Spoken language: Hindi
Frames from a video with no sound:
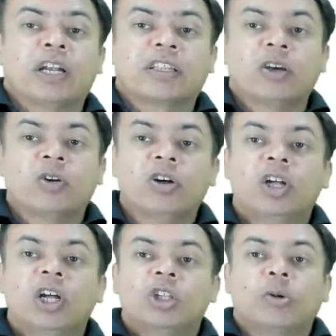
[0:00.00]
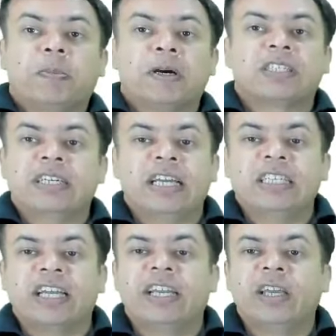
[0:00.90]
करते हो तो
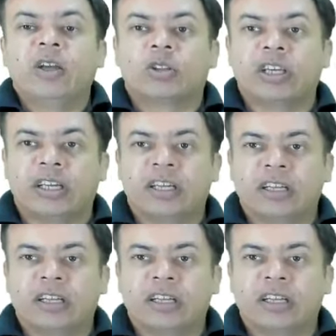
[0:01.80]
परसेंटेज चेंज नहीं होती